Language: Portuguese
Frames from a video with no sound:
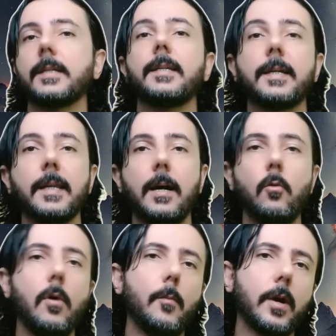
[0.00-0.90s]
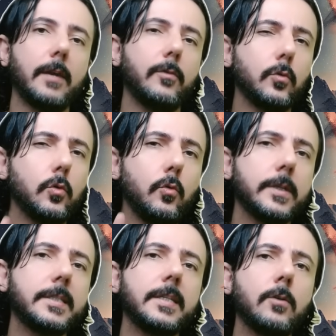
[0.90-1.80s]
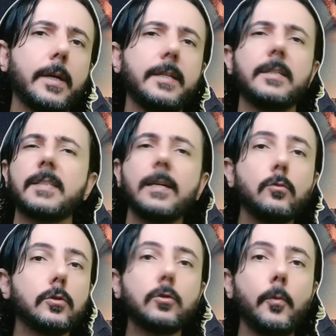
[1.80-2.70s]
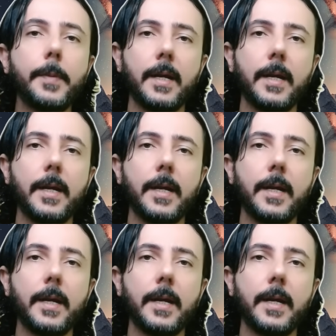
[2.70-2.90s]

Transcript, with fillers: que naquela rua moravam duas senhorinhas que eram super